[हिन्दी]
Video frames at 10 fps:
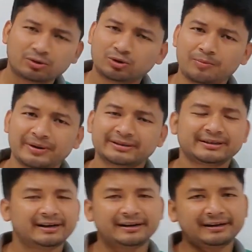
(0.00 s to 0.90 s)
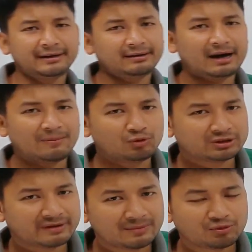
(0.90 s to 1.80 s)
टॉपिक से रिलेटेड आपको
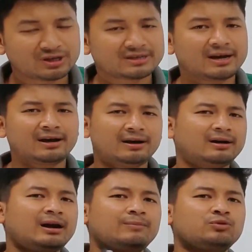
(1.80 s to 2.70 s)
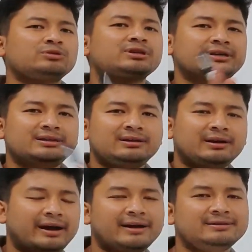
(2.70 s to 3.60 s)
सवाल पूछा जाएगा अगर आप लोग सही
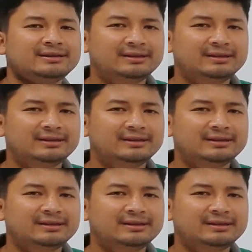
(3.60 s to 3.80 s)
आंसर